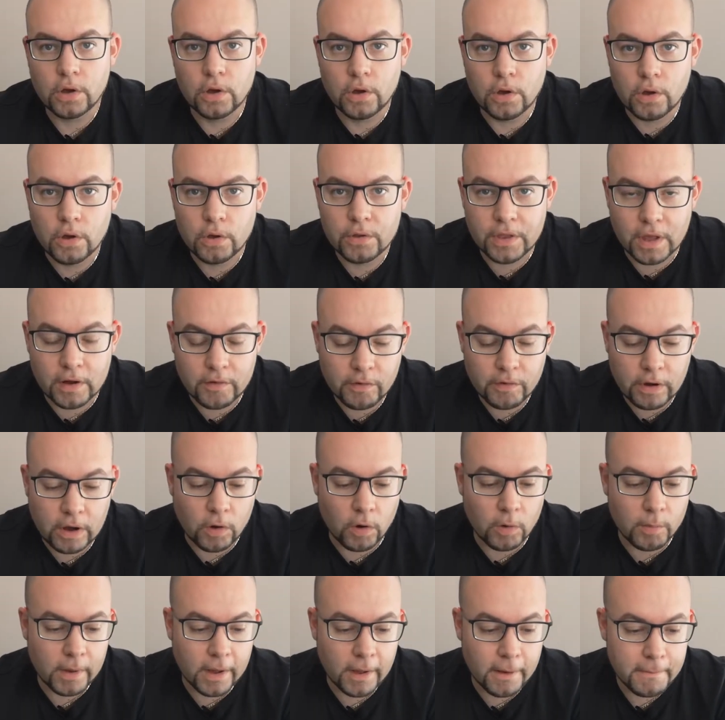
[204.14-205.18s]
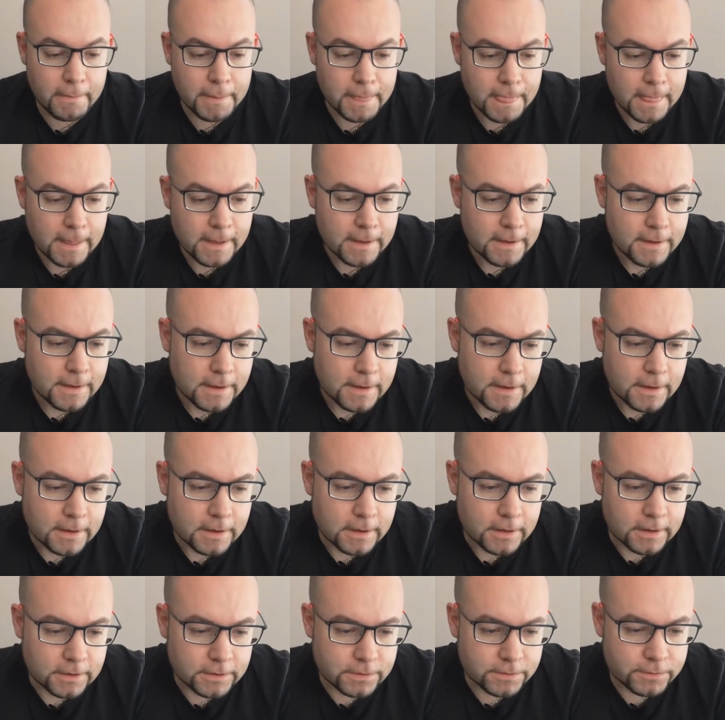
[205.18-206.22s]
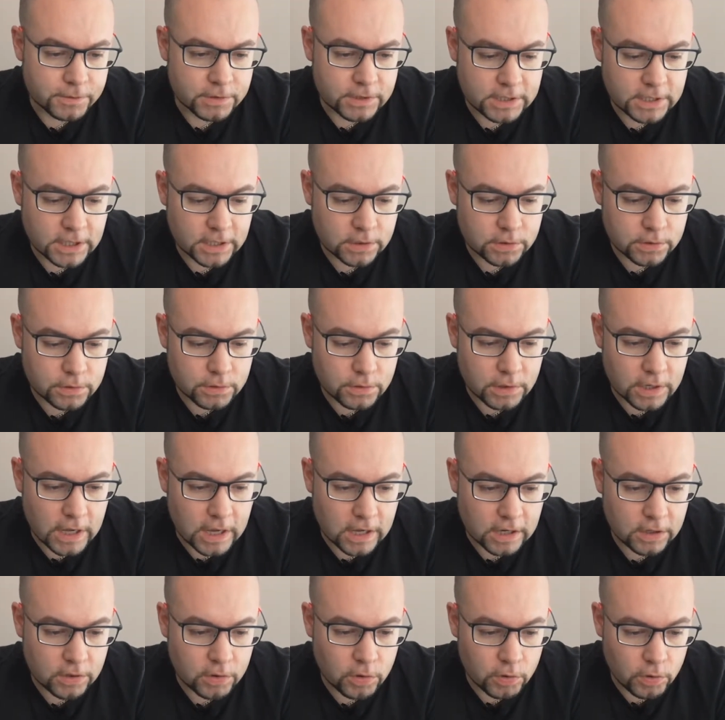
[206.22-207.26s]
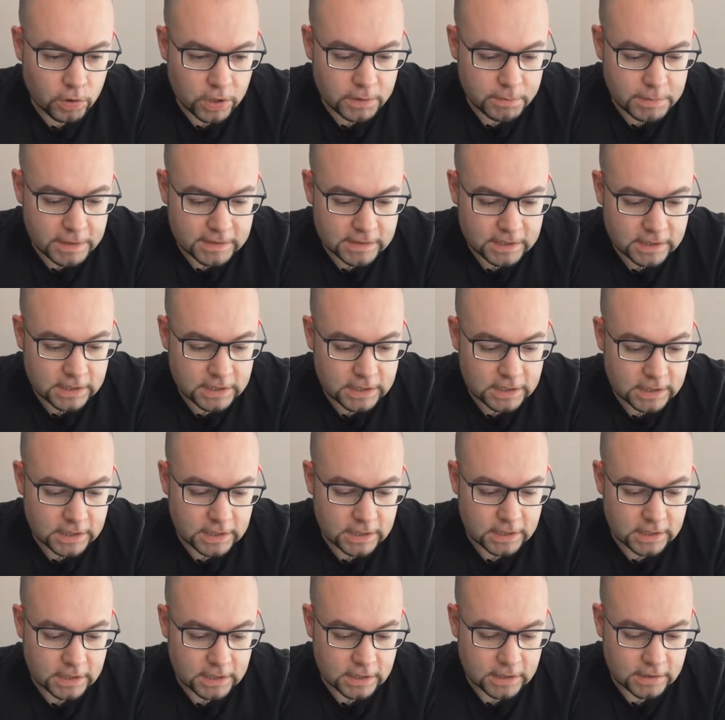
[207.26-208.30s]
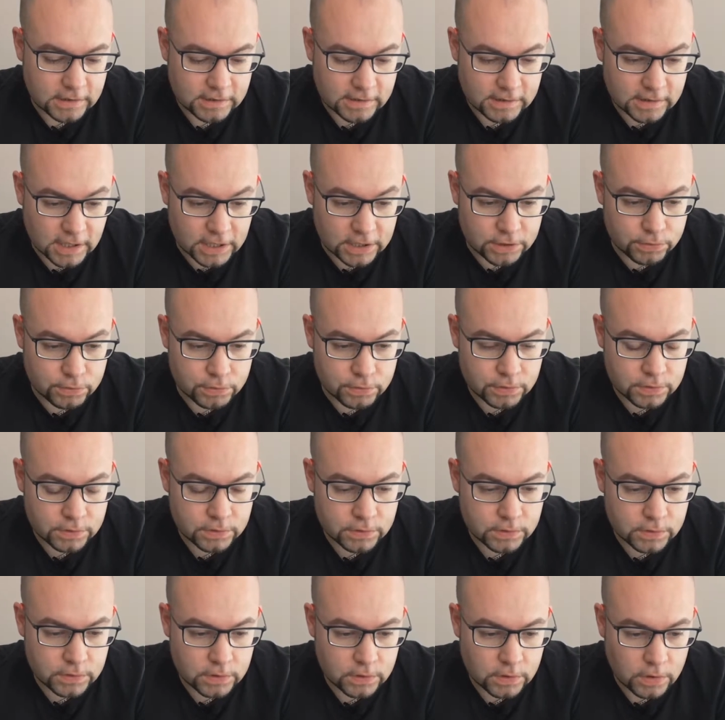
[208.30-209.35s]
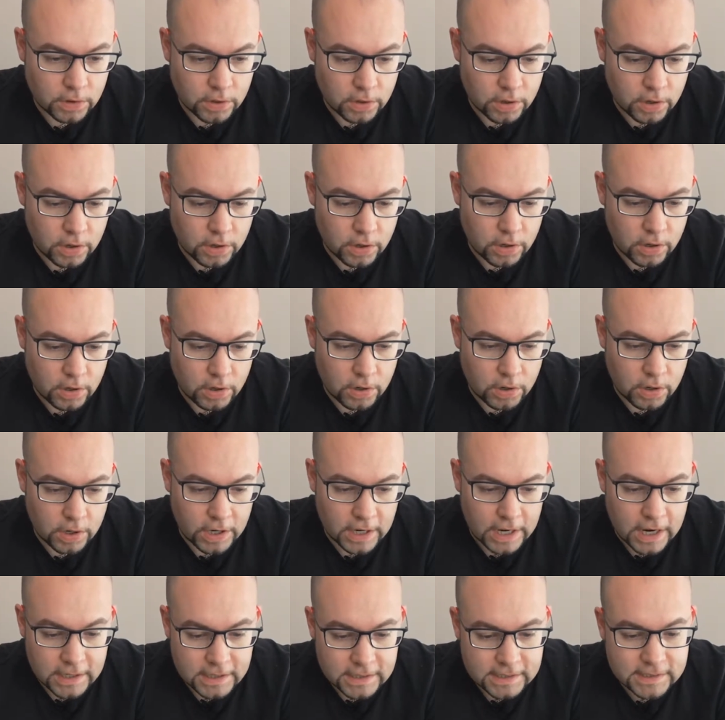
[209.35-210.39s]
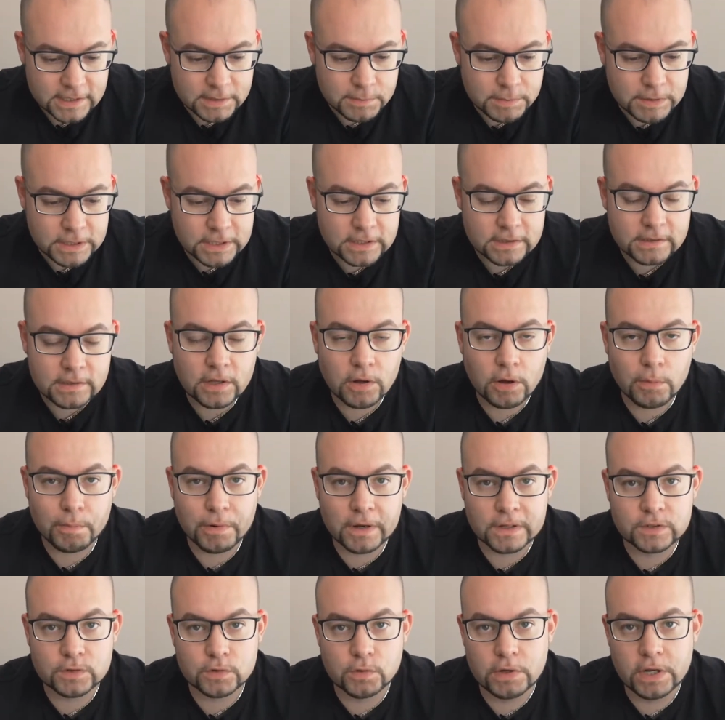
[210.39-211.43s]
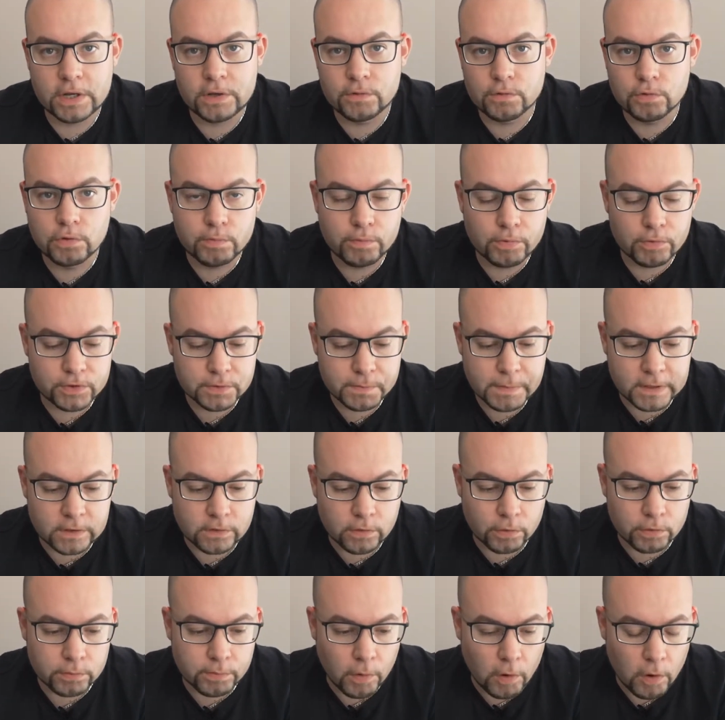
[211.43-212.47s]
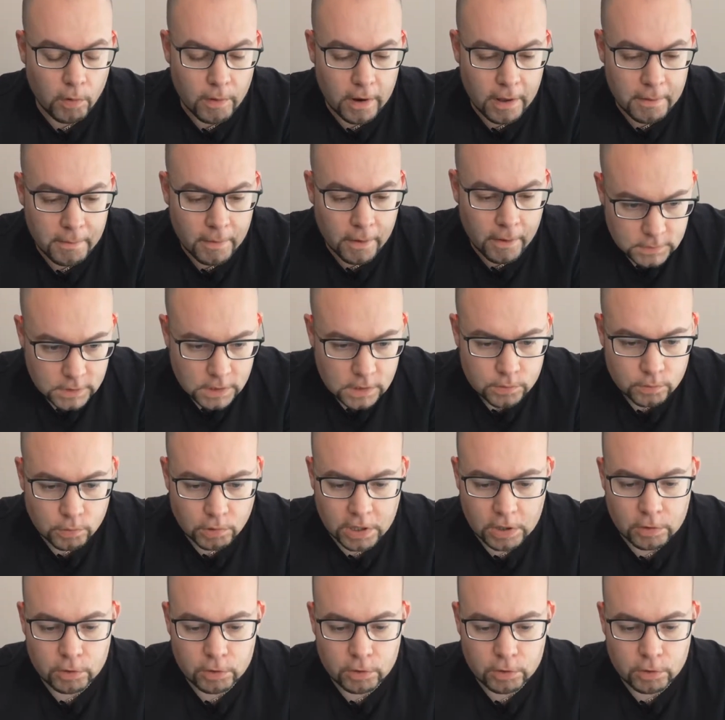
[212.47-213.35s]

euh, d'avoir en main. Euh, il faut dire que la colorimétrie est très juste. Euh, la lisibilité en plein soleil ne pose pas trop de problèmes. Donc la